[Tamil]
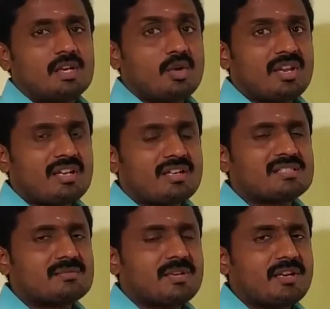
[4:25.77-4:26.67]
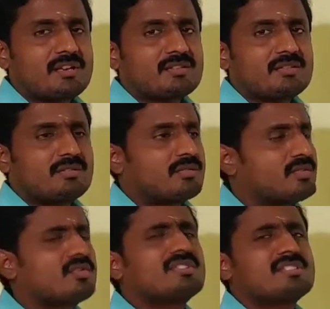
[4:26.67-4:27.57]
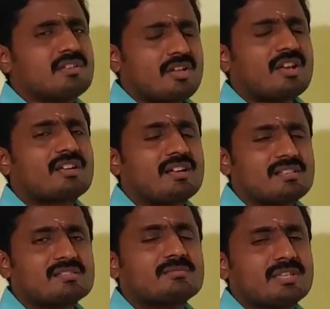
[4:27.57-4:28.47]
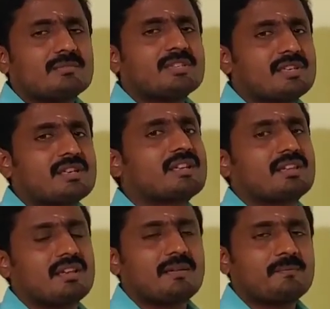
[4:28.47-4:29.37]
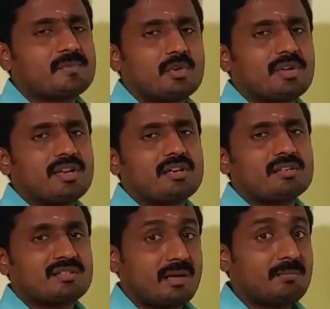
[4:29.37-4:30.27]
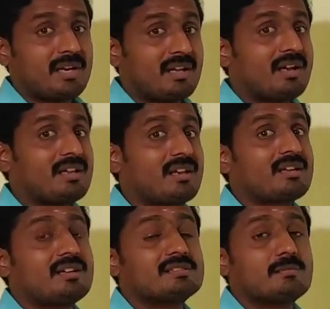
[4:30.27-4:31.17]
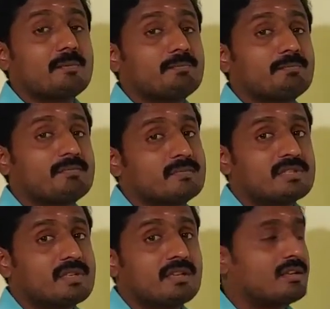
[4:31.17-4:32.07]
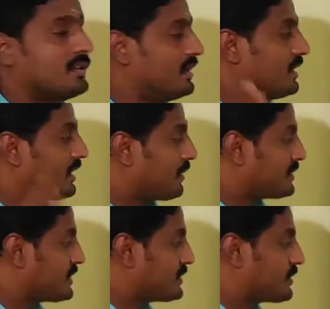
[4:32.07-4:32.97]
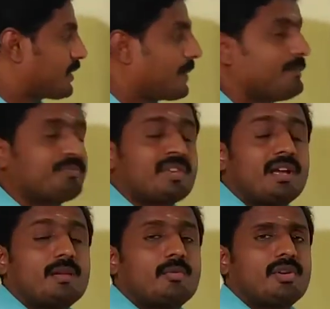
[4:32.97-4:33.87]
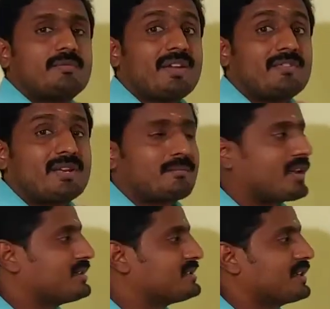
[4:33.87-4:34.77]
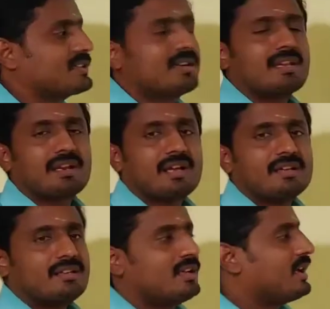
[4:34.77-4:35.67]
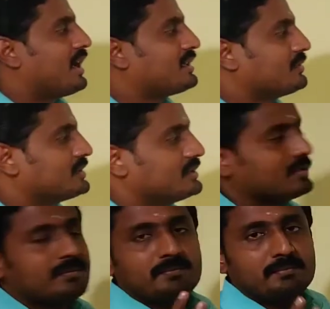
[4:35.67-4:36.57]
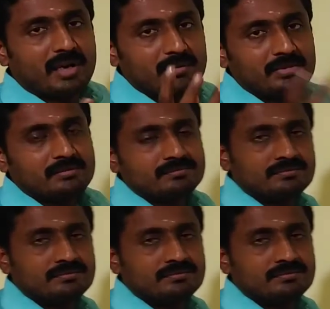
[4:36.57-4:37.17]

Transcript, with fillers: லோயர் ஆர்கானிசம்னு என்ன அர்த்தம் யூனிசெல்லுலர் ஆர்கானிசம் அந்த மாதிரி இருக்கிறதெல்லாம் லோயர் ஆர்கானிசம் நம்மளாம் ஹையர் ஆர்கானிசமாகும் சரியா ஞாபகத்தில் வச்சுக்கோங்க அதே போல் ஃப்ளவரிங் பிளான்ஸ் எடுத்துக்கிட்டிங்கன்னா அதில் வந்து பல்பு